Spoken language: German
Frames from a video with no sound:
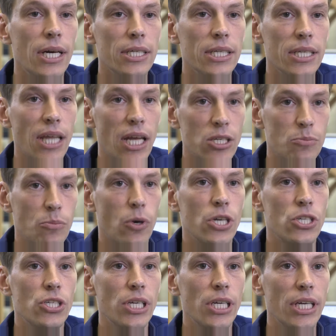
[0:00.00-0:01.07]
die
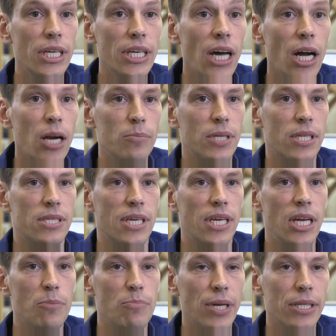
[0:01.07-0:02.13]
Transportschiene innerhalb der
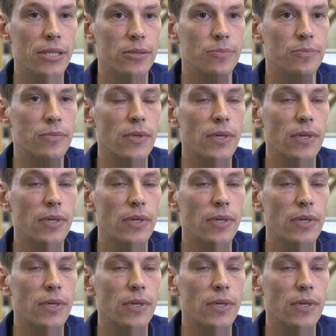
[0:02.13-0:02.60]
Zelle binden.